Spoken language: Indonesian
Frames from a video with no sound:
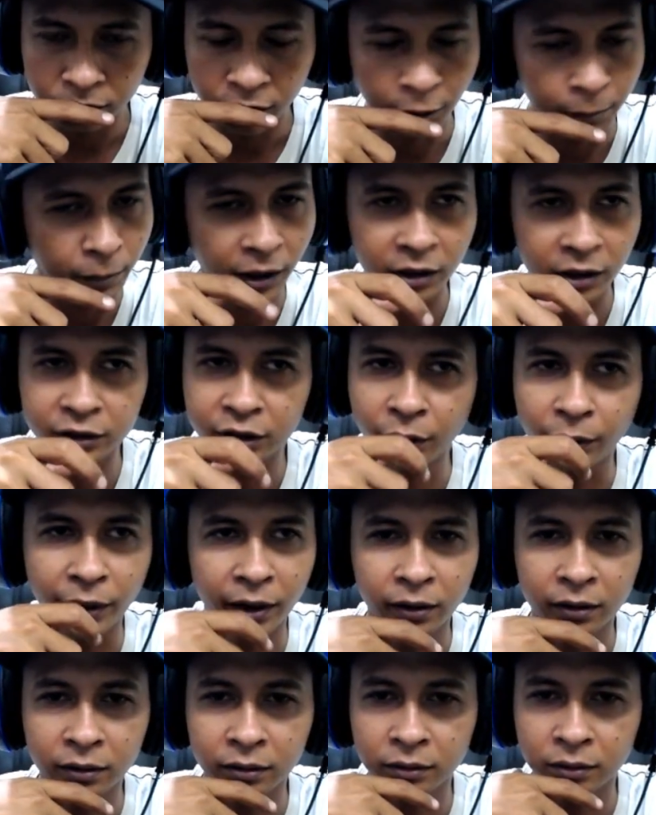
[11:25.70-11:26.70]
Ini player cewek
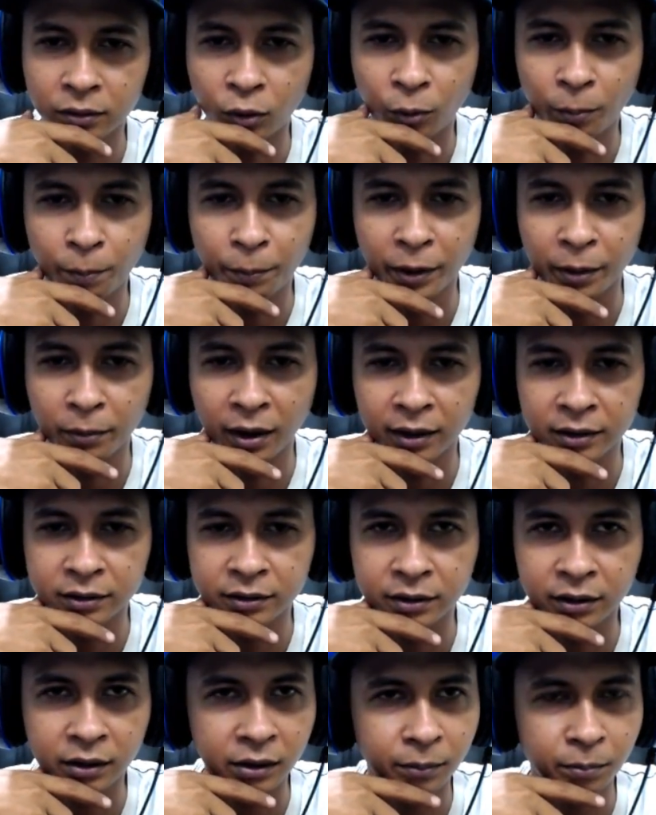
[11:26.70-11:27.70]
yang OP banget
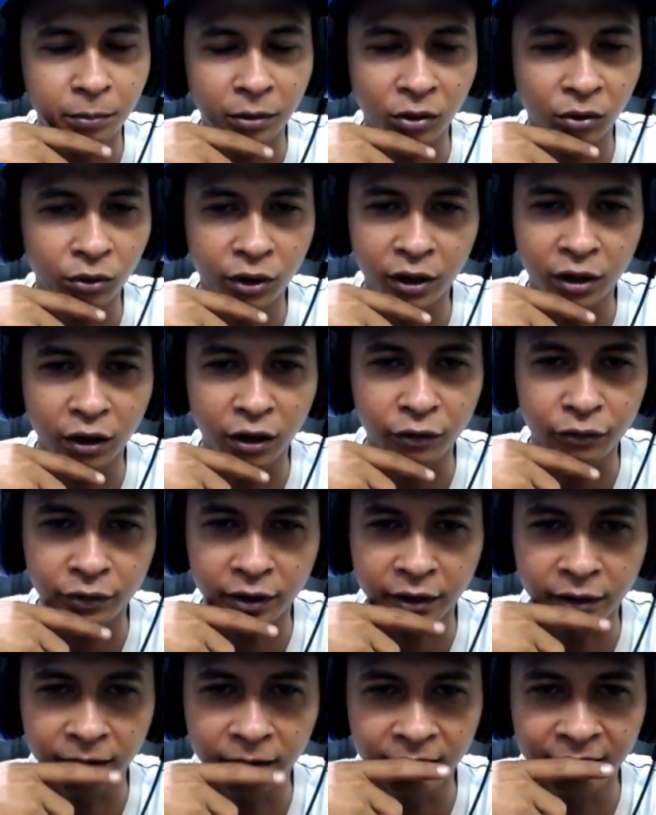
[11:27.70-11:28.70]
sih ini perlu di nerf
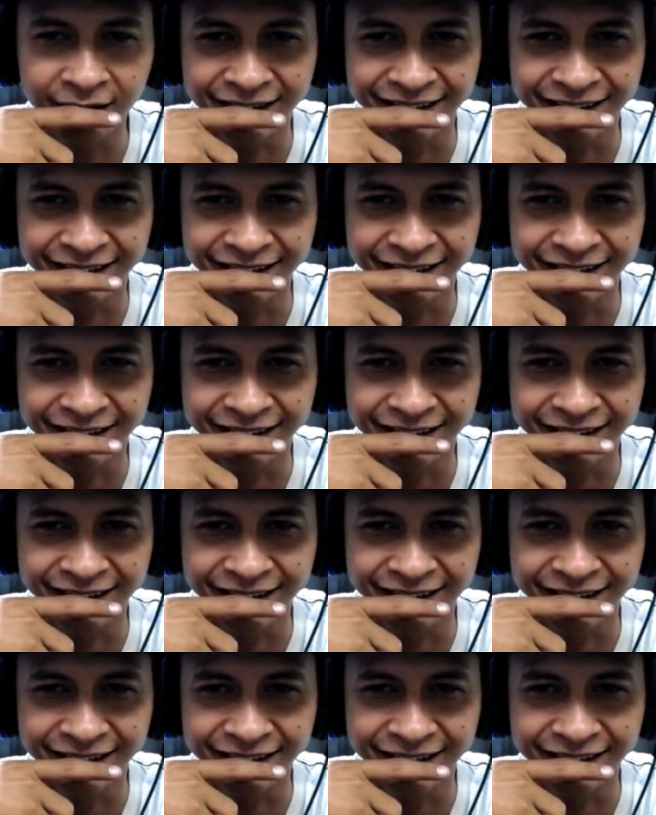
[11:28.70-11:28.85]
ini.